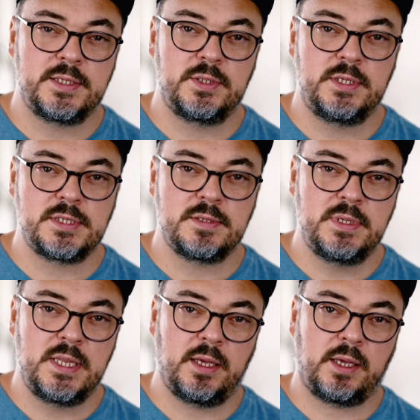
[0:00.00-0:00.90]
also diese
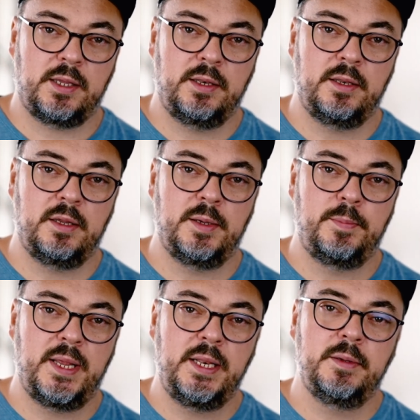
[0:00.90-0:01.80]
mittleren äh,
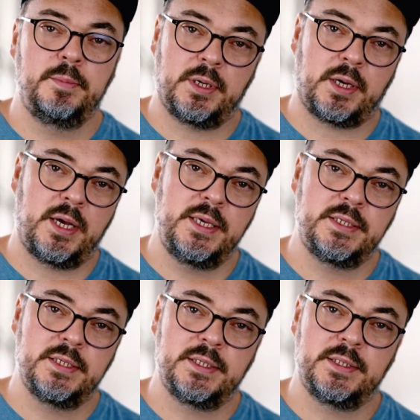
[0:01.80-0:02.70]

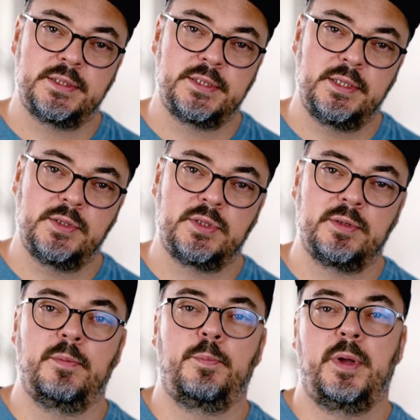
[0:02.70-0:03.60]
Blendenbereiche sind
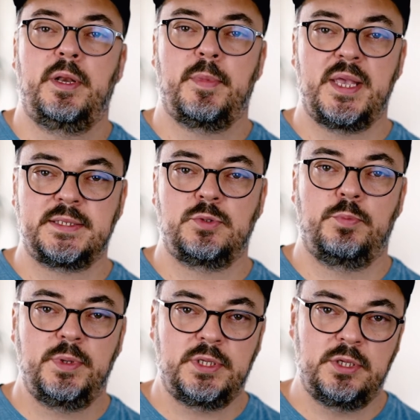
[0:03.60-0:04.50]
bei den meisten
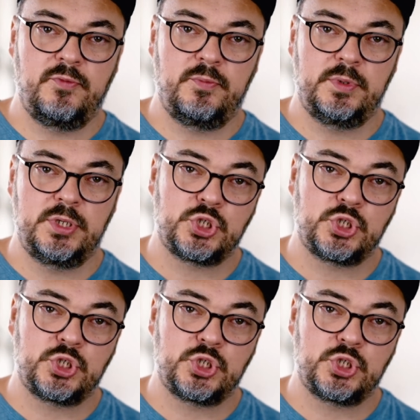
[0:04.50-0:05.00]
Objektiven die